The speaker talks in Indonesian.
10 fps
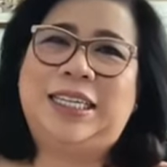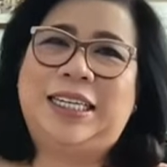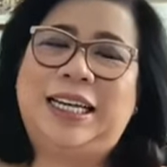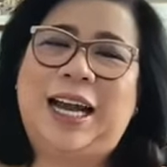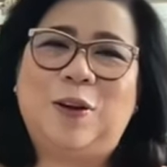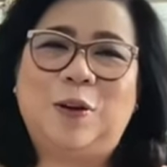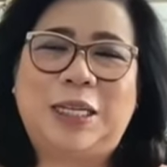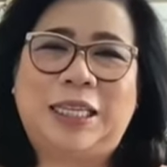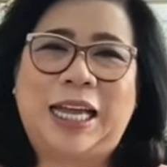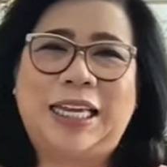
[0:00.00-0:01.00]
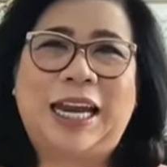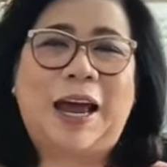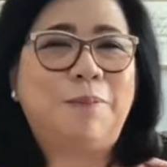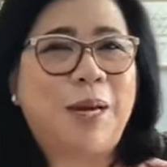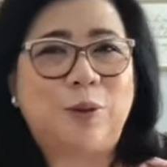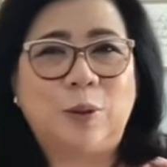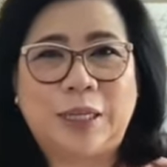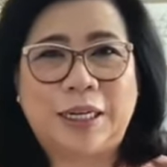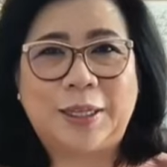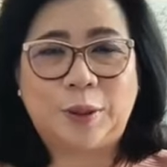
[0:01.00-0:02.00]
Jadi kalau ditanya nama
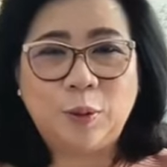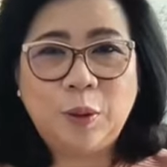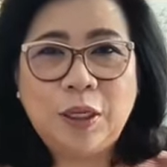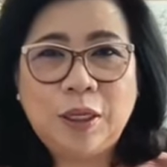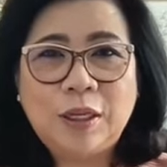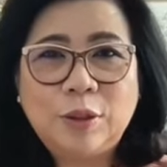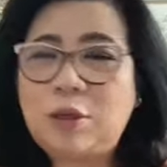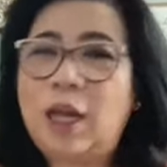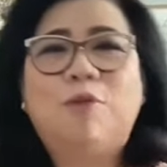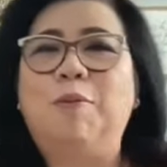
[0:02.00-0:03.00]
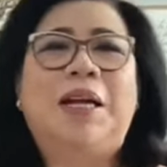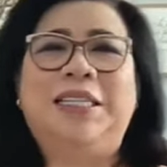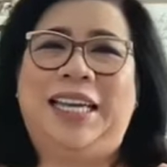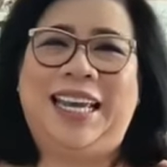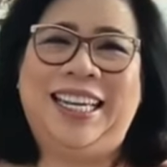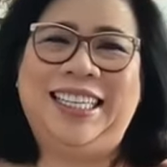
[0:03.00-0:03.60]
dosen itu sudah lupa saya.